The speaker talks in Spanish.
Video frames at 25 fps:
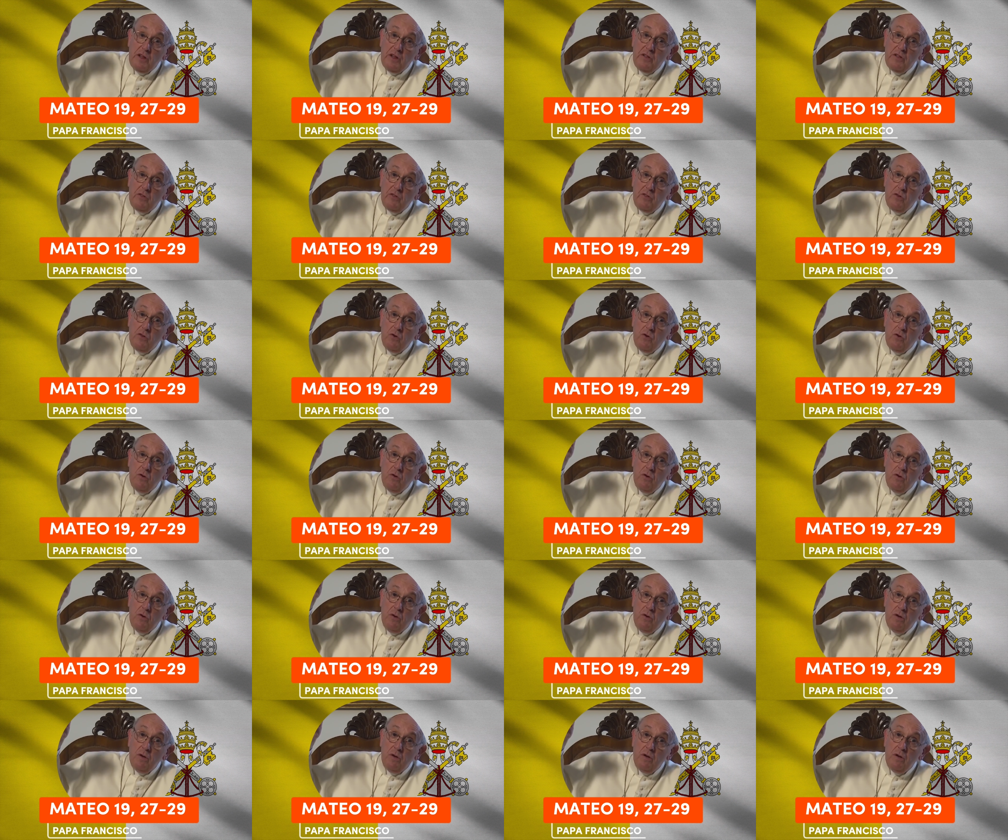la que se
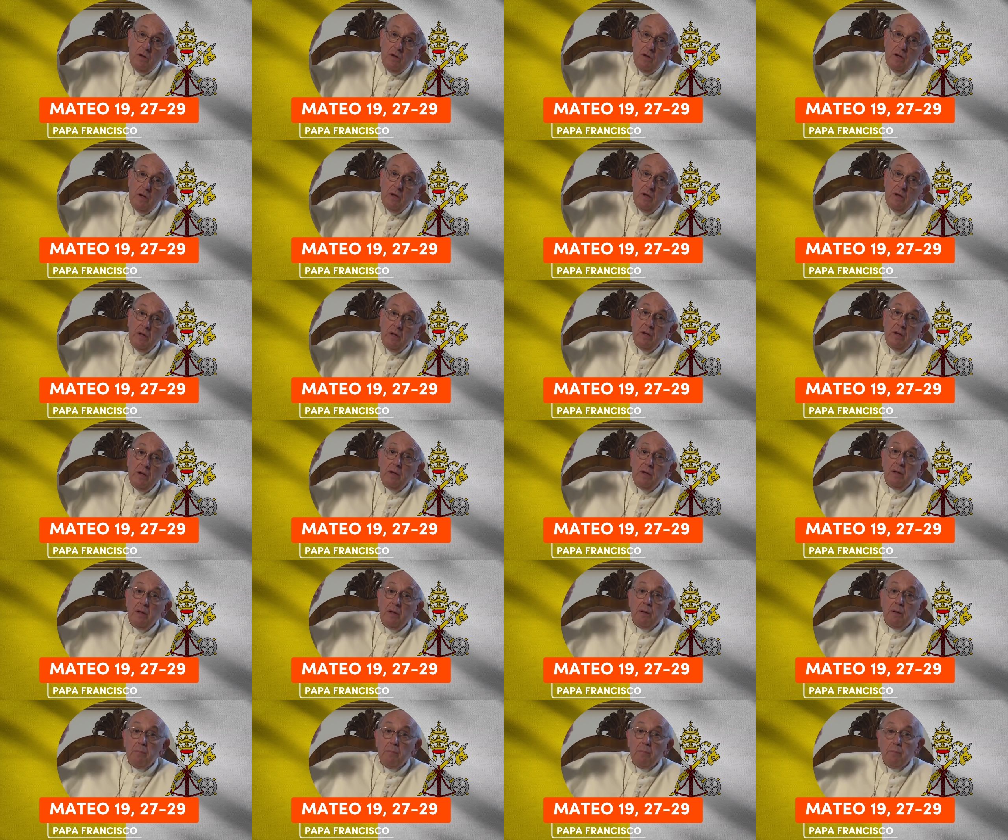goza viviendo
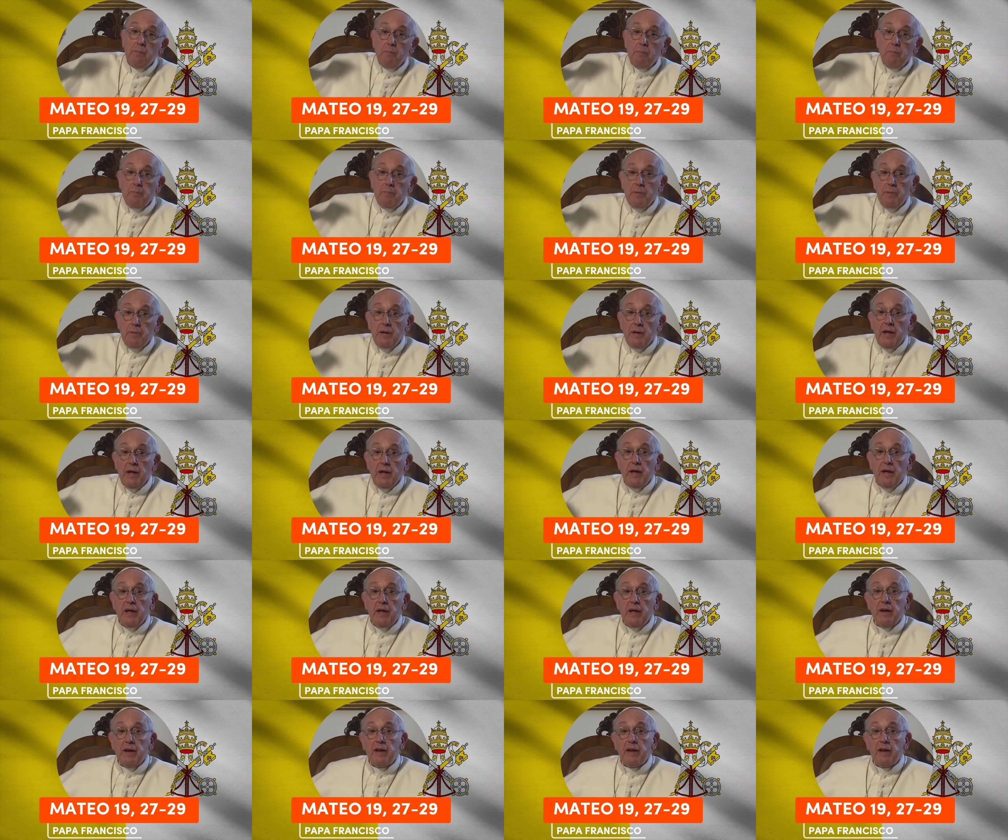humildemente tu reino de
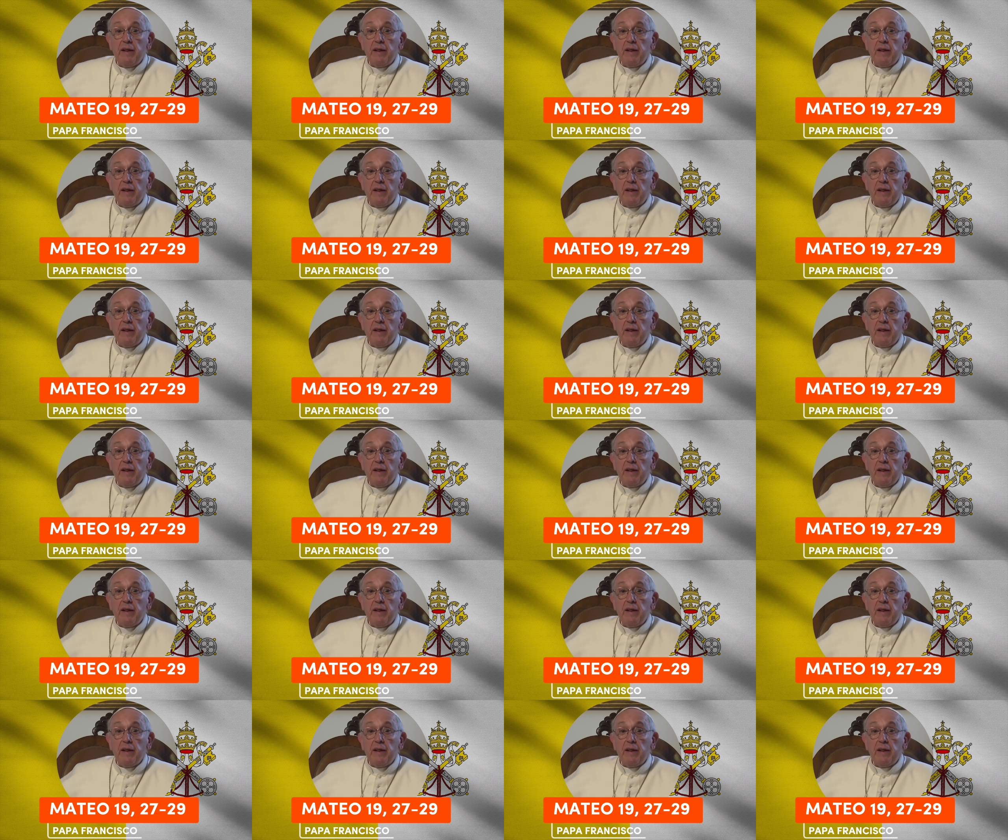amor.